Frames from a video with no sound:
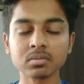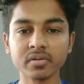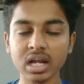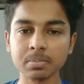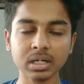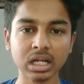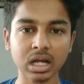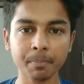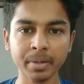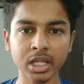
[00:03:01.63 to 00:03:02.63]
நம்ம வேலை பார்க்குற
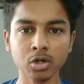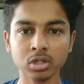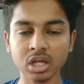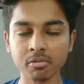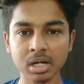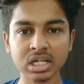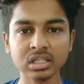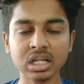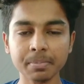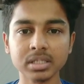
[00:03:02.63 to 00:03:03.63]
கம்பெனியும் வந்து அவன் மட்டன்
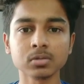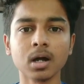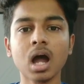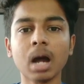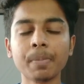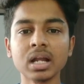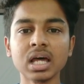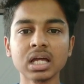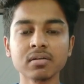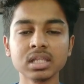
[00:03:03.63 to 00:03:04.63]
தட்டி பேசுவான் அப்படின்னா
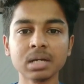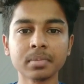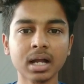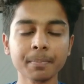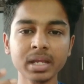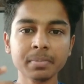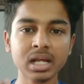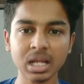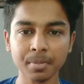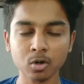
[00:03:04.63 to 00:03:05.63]
தான் வந்து நம்ம கம்பெனி
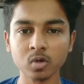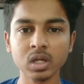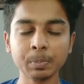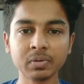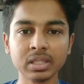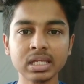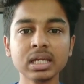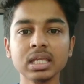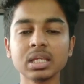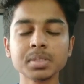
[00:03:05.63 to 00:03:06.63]
மேலே நமக்கு ஒரு வெறுப்பு வந்து
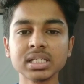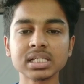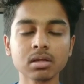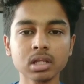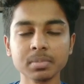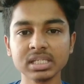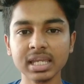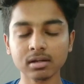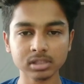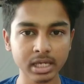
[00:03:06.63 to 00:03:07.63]
இந்த பிஸ்னஸில் வந்து நம்ம
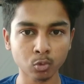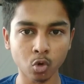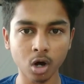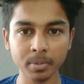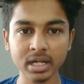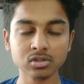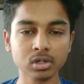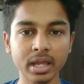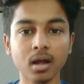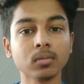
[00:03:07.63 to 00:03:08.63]
சீக்கிரம் சேருவோம் அப்படின்னு
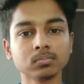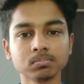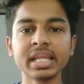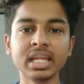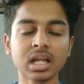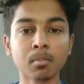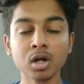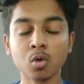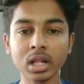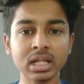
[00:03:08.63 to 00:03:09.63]
சொல்லியான்
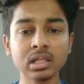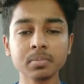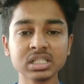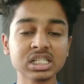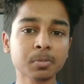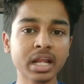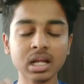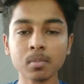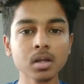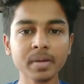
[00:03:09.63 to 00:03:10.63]
நம்மளும் உடனே இந்த பிஸ்னஸ் பண்ணி
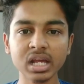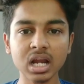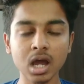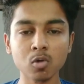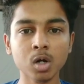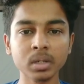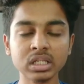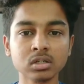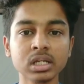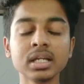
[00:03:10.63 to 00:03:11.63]
நம்மளும் பெரிய ஆள் ஆகும் அப்படின்னு
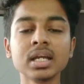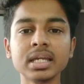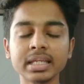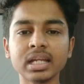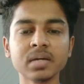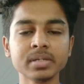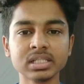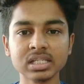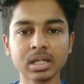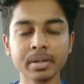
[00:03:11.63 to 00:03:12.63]
சொல்லிட்டு இது என்ன
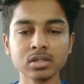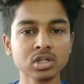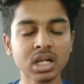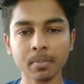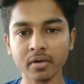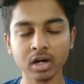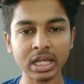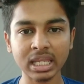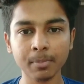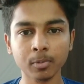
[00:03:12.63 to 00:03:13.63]
பிஸ்னஸ் அப்படின்னு சொல்லி நம்ம
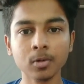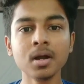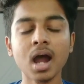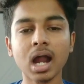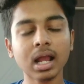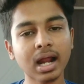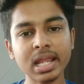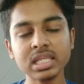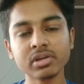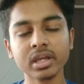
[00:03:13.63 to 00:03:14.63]
அவங்ககிட்ட கேட்போம் ஆனால்
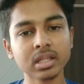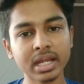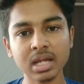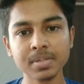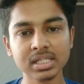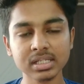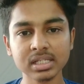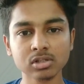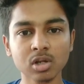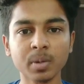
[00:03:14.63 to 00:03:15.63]
கடைசி வரைக்கும் அது என்ன பிஸ்னஸ்னே
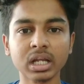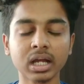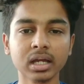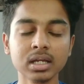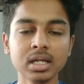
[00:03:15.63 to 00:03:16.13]
சொல்ல மாட்டாங்க